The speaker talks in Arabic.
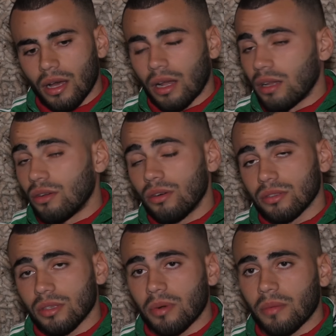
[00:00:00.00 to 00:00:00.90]
قال لي نو
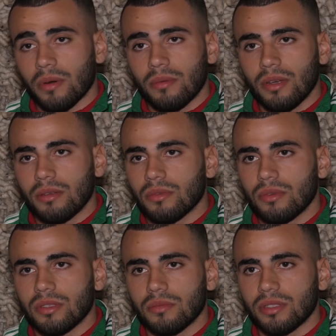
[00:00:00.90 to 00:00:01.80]
سي با بروبليم
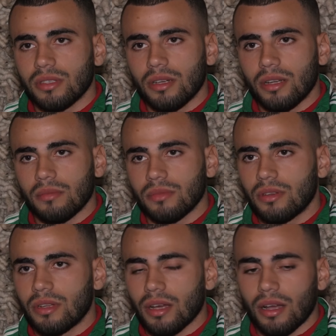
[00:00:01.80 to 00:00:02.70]
كلشي مزيان الحمد
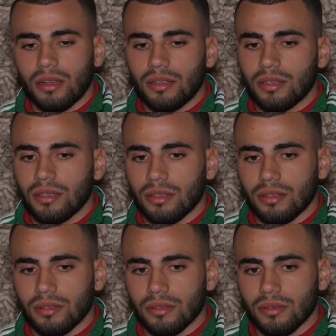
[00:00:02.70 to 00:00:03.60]
لله قال
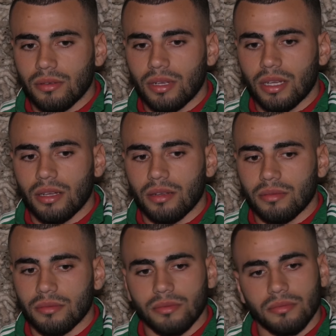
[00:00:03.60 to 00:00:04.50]
لي
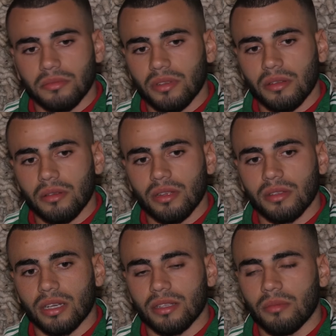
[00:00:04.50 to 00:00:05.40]
ولا
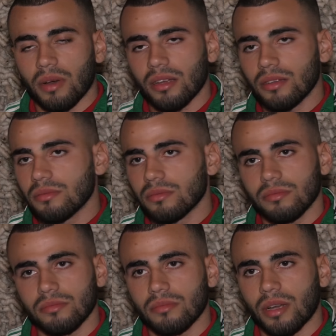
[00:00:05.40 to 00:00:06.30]
اخترتي المغرب
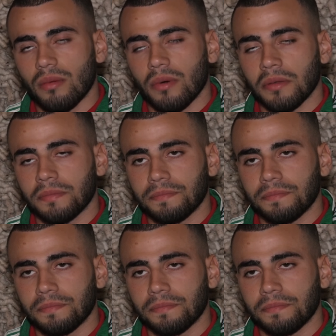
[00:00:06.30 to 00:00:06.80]
مرحبا